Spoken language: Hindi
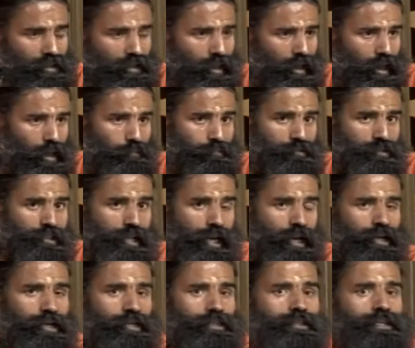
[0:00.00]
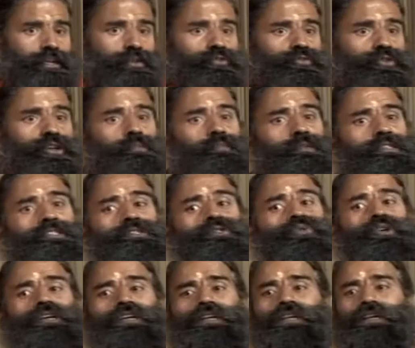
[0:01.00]
हम जागते हुए भी
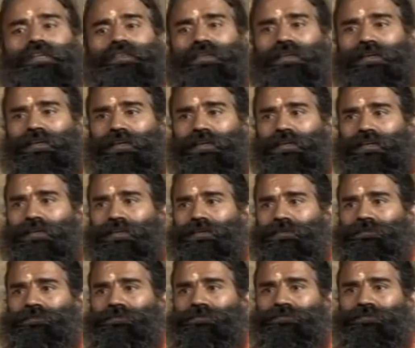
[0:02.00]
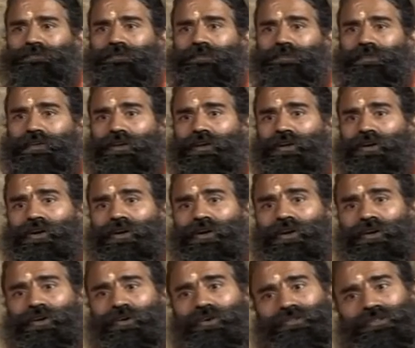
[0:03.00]
सोए रहते हैं
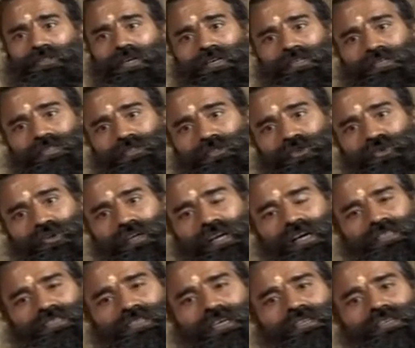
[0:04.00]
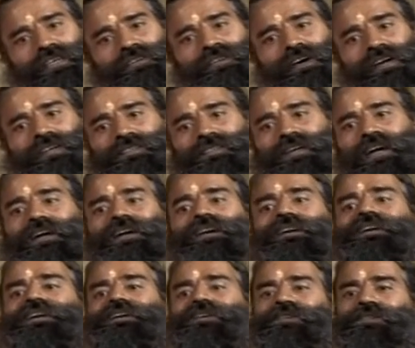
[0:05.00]
और जहाँ सोना चाहिए वहाँ जाग
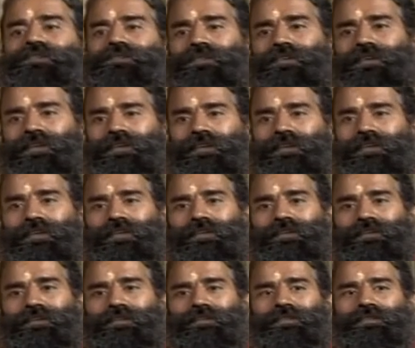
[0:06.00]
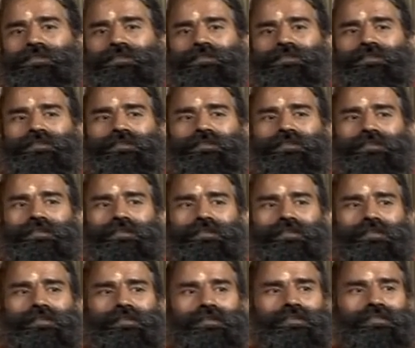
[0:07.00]
रहे होते हैं
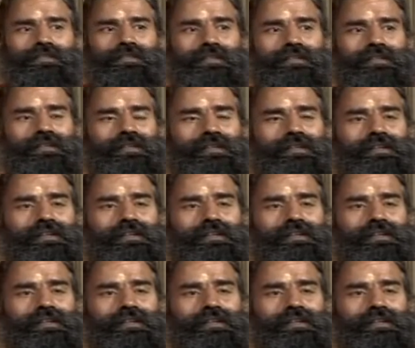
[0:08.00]
इसलिए